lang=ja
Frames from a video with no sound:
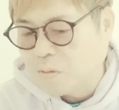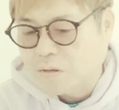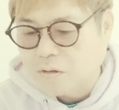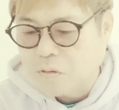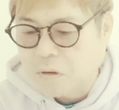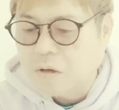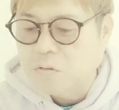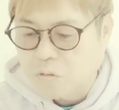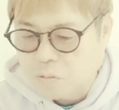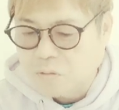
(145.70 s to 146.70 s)
うまさってのはあ
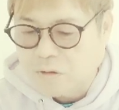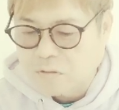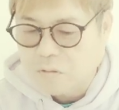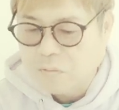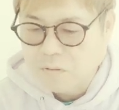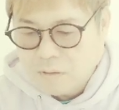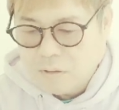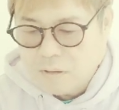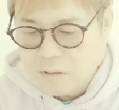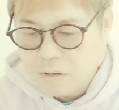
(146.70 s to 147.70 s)
ると思います。
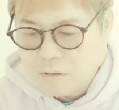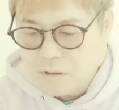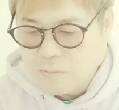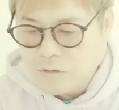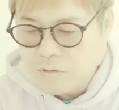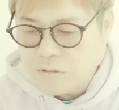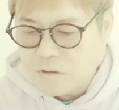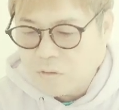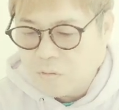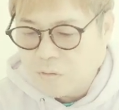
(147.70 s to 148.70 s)
えー、デビュー当時
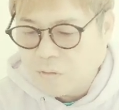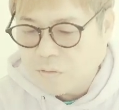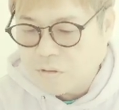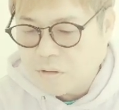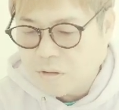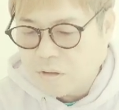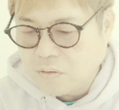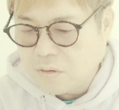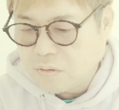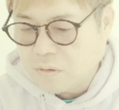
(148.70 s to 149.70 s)
からご利用し
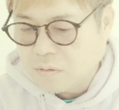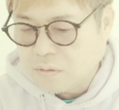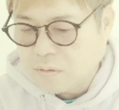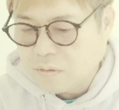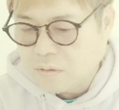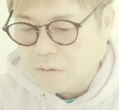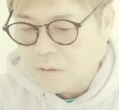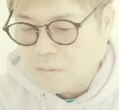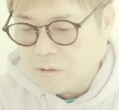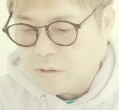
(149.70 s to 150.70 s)
疑惑のある
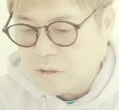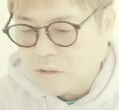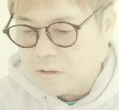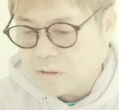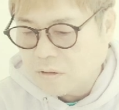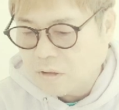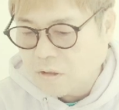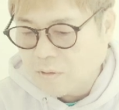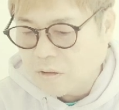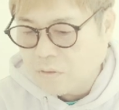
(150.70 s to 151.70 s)
上白石ですが、
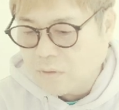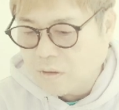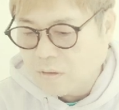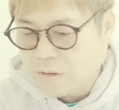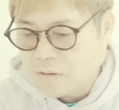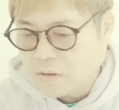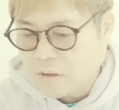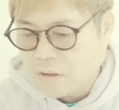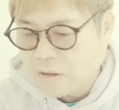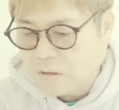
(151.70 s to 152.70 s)
今では
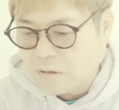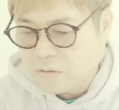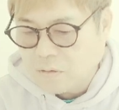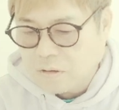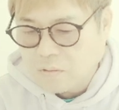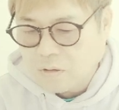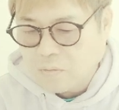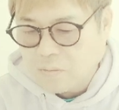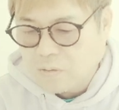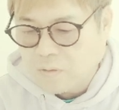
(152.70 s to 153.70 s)
NHK 朝
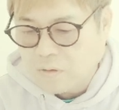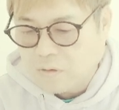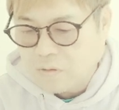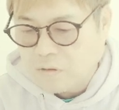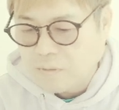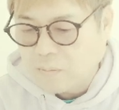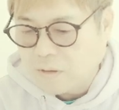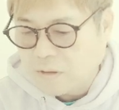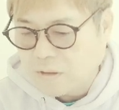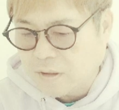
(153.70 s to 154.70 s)
ドラカムカムエブリバデのヒロインまで
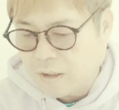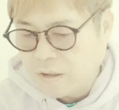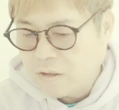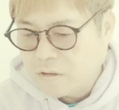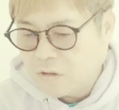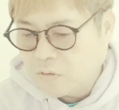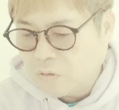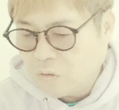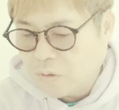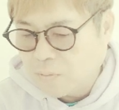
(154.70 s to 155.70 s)
抜擢され、仕
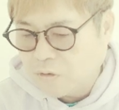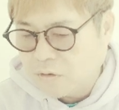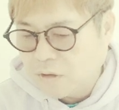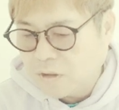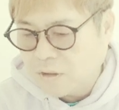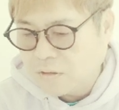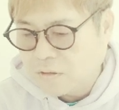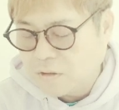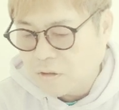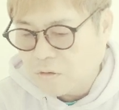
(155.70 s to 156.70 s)
事のオファーも次から
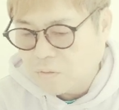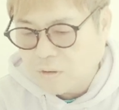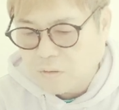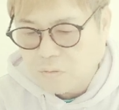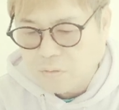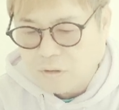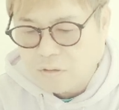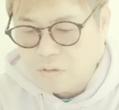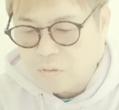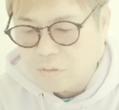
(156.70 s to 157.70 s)
次へと舞い込んで
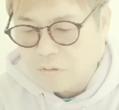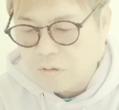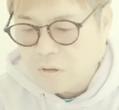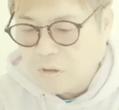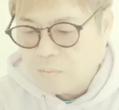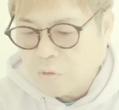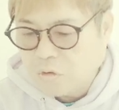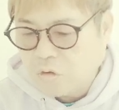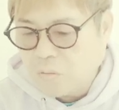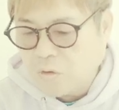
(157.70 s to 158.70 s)
きているようです。
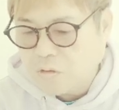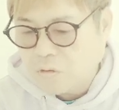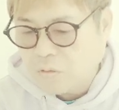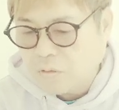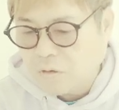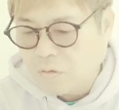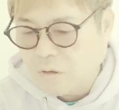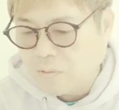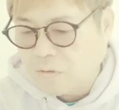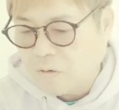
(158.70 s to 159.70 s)
もっとも仕事が増
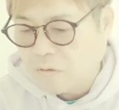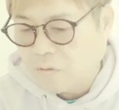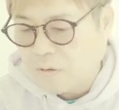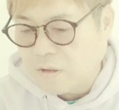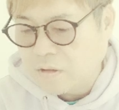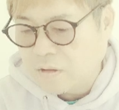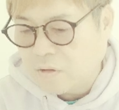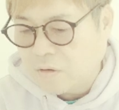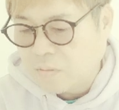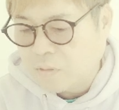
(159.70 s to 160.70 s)
えれば増えるほどアンチか
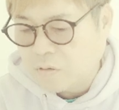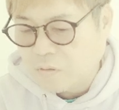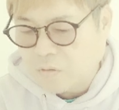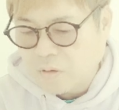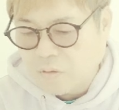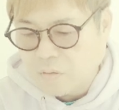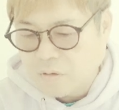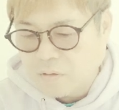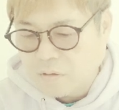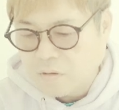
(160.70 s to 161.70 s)
らの反発の声が大
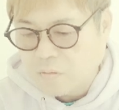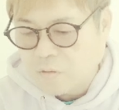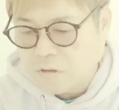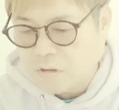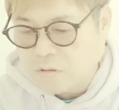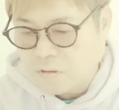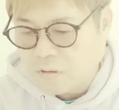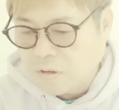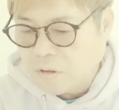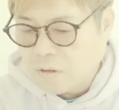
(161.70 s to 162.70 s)
きくなっているのも事実。
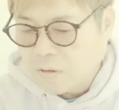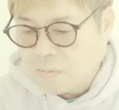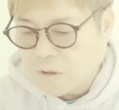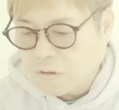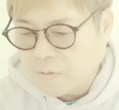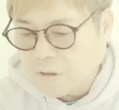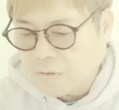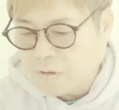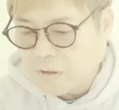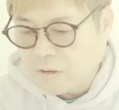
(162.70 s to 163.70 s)
番組で
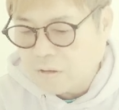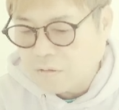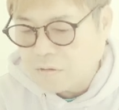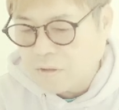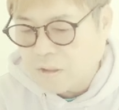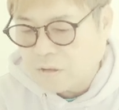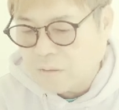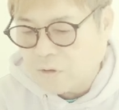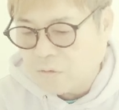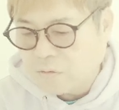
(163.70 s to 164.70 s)
は性格や
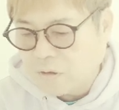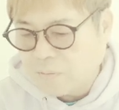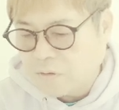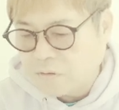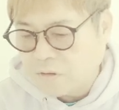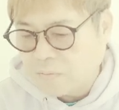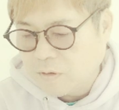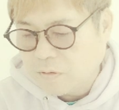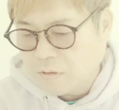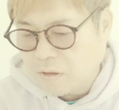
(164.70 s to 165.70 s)
頭の良さをアピールしてい
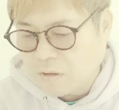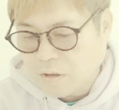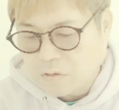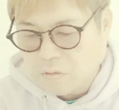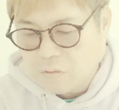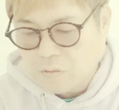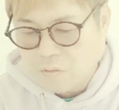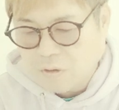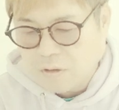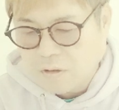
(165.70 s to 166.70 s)
ますが、納得
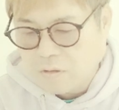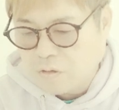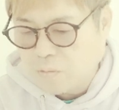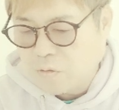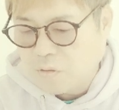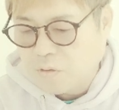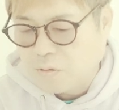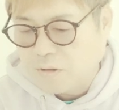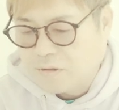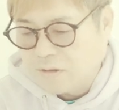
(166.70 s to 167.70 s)
のいかない人も多い
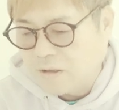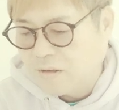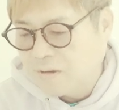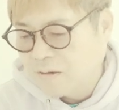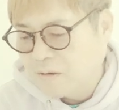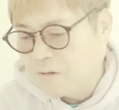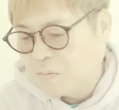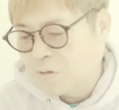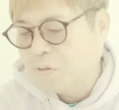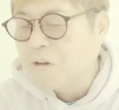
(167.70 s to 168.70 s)
ようですね。
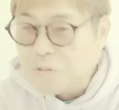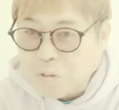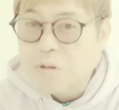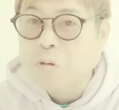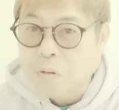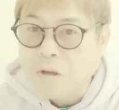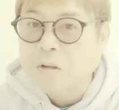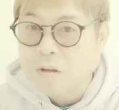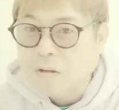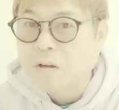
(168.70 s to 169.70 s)
まあ、そりゃそうでしょう
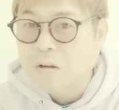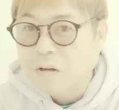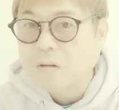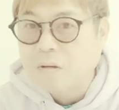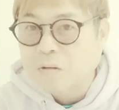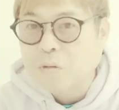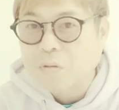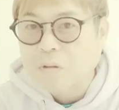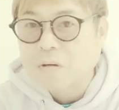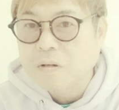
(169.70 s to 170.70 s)
ね。絶対納
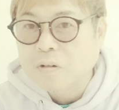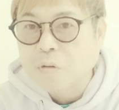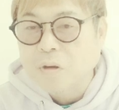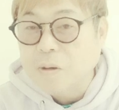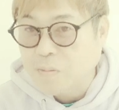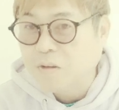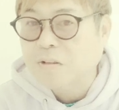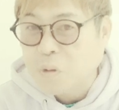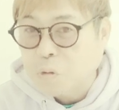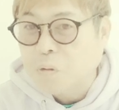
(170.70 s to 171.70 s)
得いかない人はいま
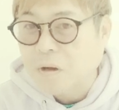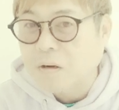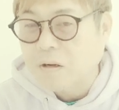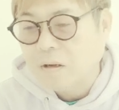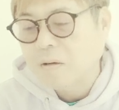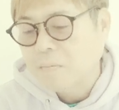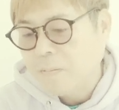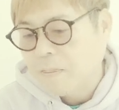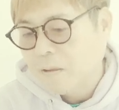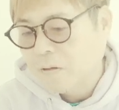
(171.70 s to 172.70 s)
すよ、そりゃね。
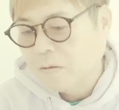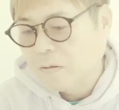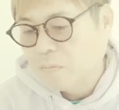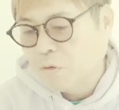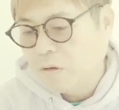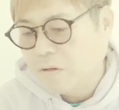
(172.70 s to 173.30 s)
モ